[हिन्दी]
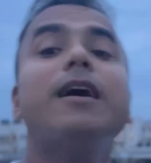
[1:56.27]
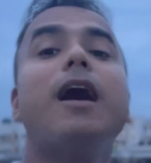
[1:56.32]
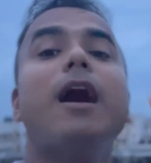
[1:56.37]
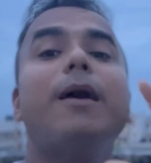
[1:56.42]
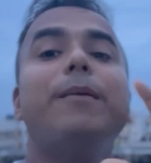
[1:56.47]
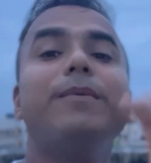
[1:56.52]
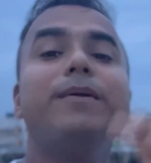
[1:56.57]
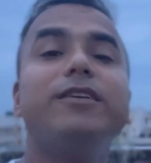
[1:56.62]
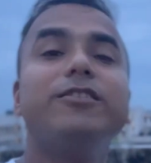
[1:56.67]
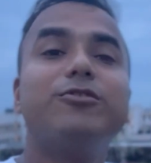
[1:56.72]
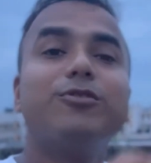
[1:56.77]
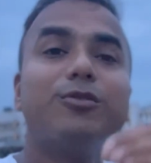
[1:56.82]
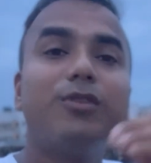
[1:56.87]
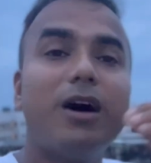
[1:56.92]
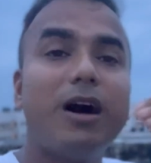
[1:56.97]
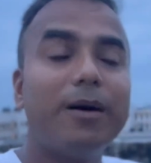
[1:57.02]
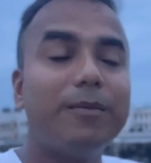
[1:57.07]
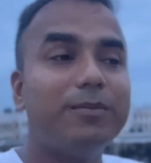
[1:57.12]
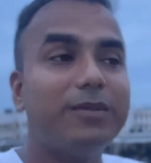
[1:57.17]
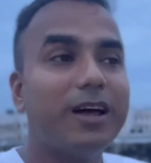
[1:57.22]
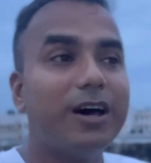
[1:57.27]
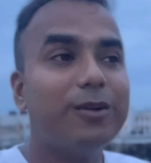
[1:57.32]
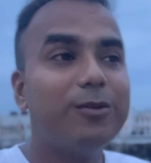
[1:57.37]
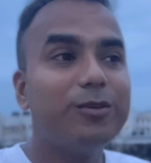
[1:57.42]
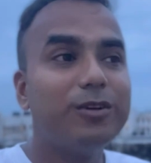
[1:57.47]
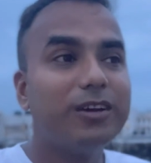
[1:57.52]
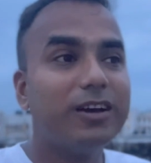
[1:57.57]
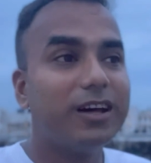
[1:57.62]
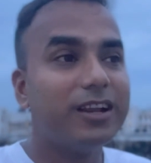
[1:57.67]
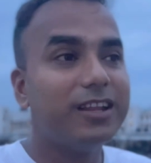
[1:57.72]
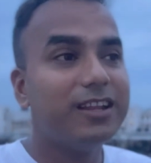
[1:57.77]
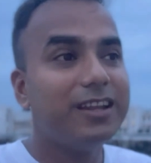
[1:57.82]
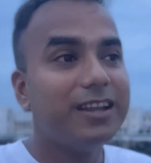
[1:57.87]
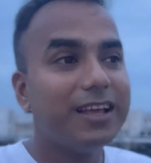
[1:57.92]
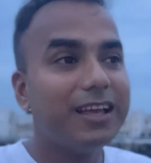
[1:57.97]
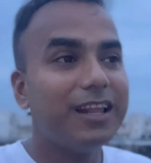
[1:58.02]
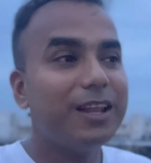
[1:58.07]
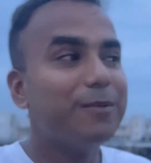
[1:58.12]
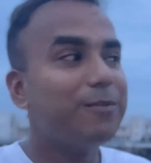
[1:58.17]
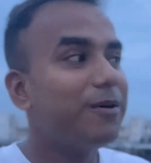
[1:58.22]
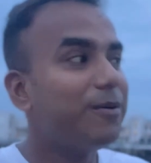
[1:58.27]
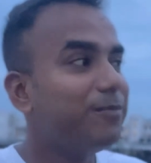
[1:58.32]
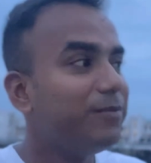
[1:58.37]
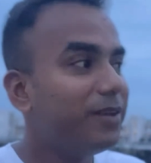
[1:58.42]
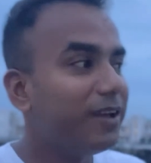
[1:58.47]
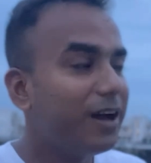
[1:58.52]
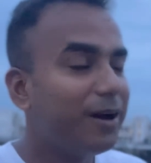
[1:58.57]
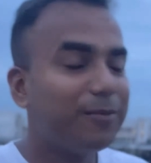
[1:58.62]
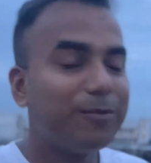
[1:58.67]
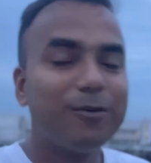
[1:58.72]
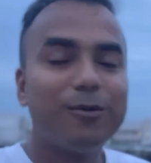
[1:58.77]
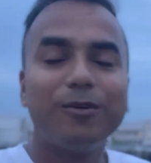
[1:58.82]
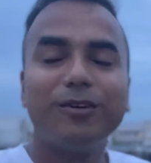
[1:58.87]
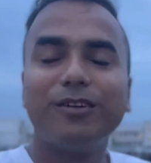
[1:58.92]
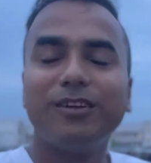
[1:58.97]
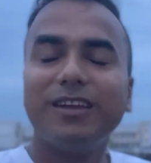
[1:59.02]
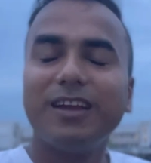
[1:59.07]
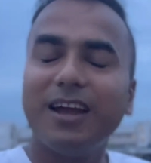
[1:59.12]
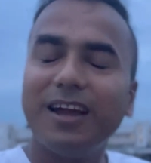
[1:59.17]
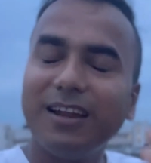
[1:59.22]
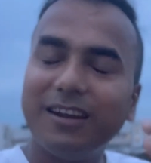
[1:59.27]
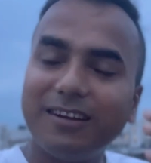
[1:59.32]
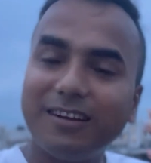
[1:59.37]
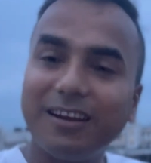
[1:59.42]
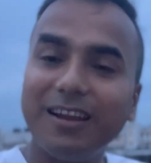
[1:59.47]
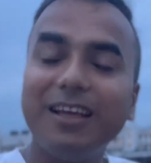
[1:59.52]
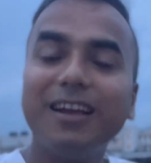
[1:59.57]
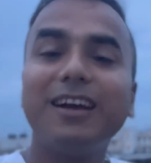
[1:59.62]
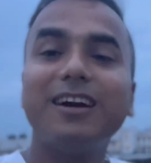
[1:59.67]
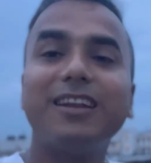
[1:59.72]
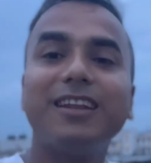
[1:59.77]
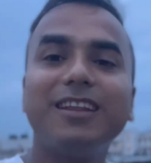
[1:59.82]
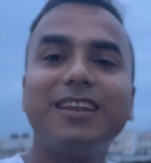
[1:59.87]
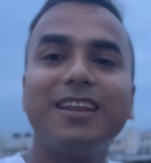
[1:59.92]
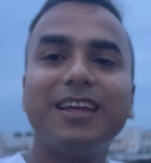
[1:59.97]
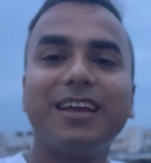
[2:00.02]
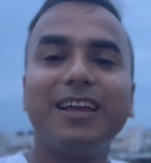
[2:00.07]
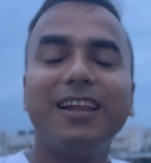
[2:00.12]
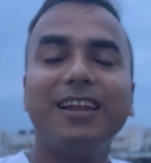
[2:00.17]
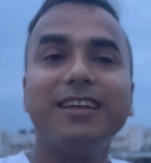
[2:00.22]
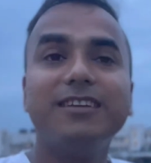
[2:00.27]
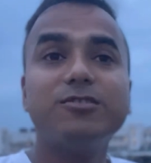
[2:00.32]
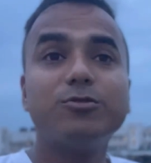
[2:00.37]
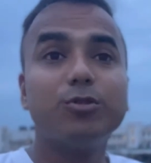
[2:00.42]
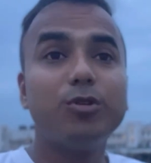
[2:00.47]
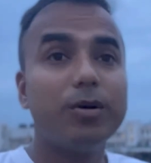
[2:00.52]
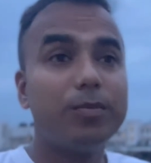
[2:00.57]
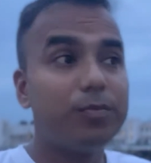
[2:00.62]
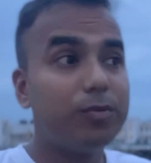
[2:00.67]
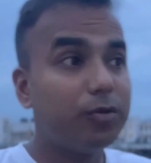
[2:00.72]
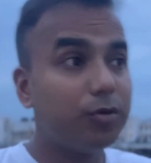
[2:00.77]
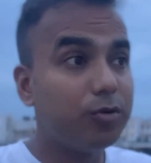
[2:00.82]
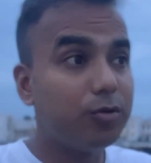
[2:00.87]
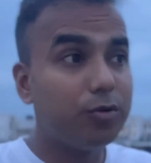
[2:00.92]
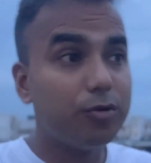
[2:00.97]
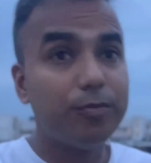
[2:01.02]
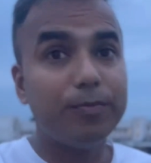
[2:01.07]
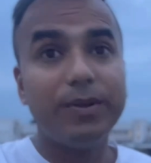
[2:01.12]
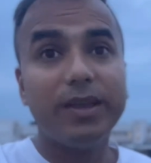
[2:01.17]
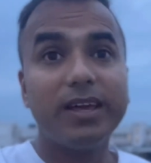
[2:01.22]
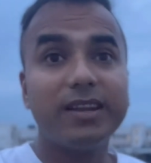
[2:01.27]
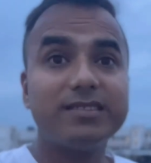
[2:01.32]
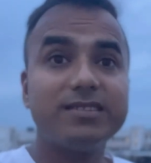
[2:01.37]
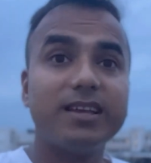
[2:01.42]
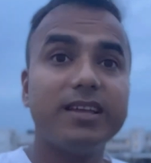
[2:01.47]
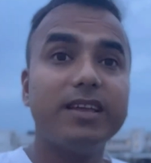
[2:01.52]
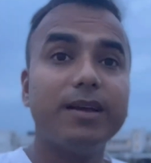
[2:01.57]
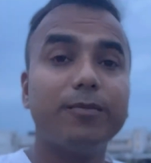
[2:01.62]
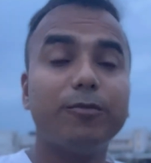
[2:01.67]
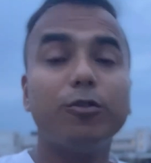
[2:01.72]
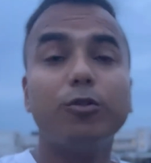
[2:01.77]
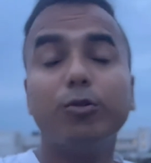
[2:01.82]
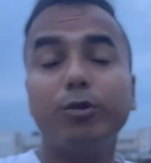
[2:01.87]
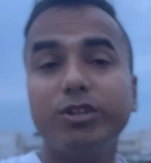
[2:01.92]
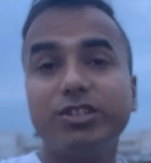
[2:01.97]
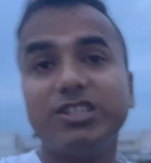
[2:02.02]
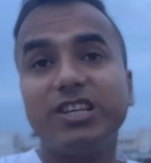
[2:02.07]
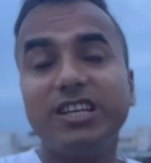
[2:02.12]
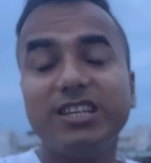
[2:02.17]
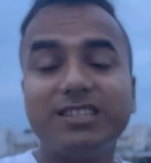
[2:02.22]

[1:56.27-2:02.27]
अभी जो आप दारू खरीदने के लिए बाबी आपको क्या है ड्रिंक खरीदने के लिए जो आप लोगों को बियर चाहिए आपको हुस्की